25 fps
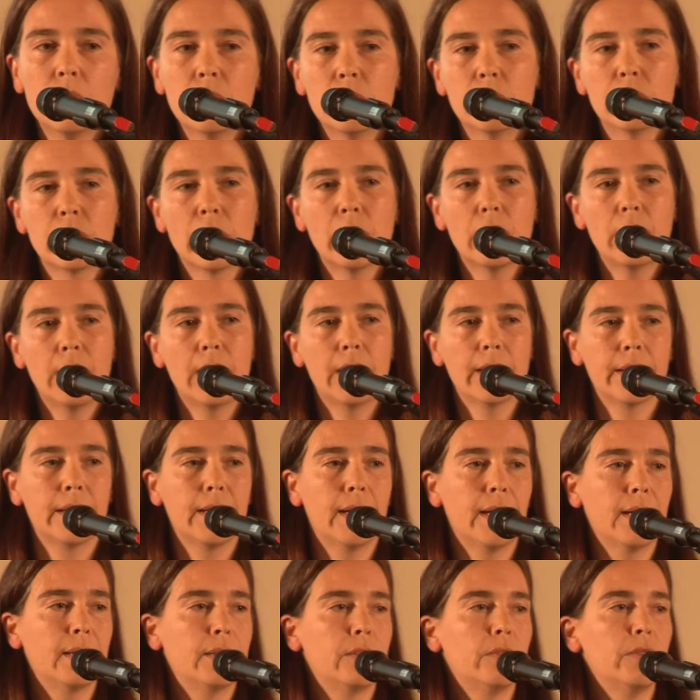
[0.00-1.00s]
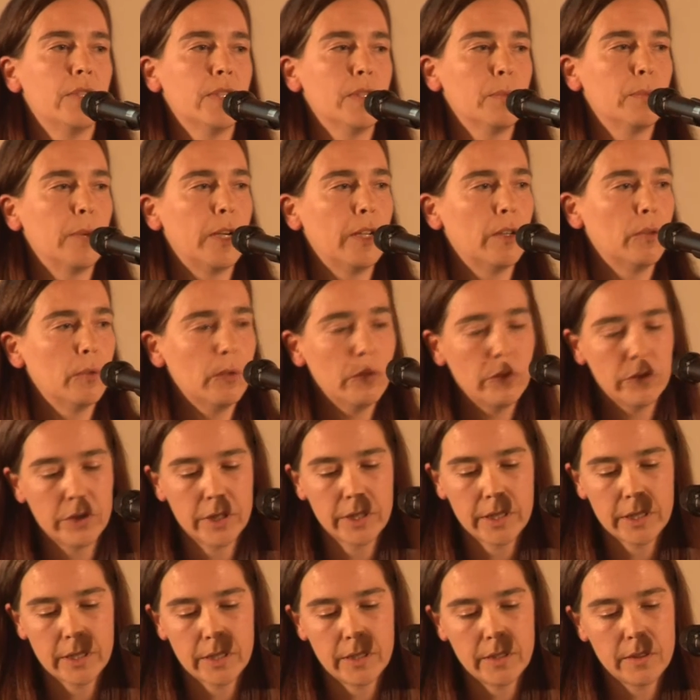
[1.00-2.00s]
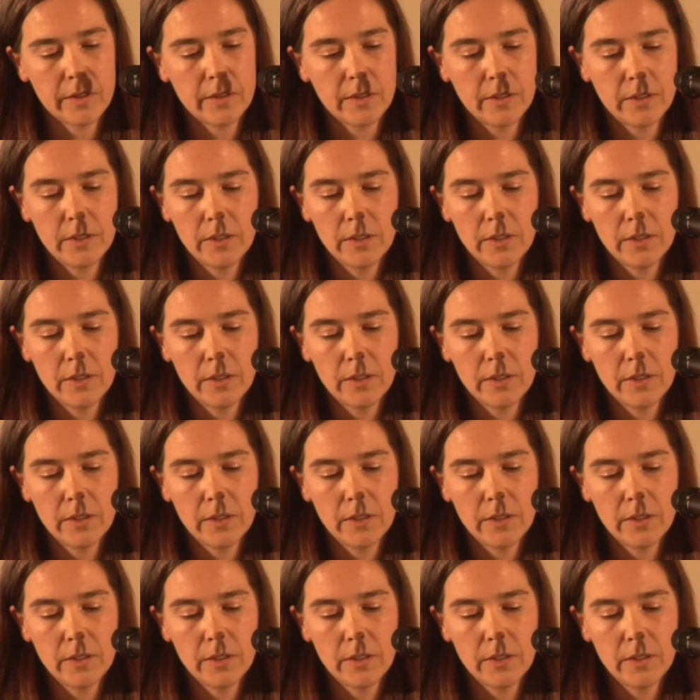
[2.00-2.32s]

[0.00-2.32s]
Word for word: Frau Ariane Wismeier-Unverricht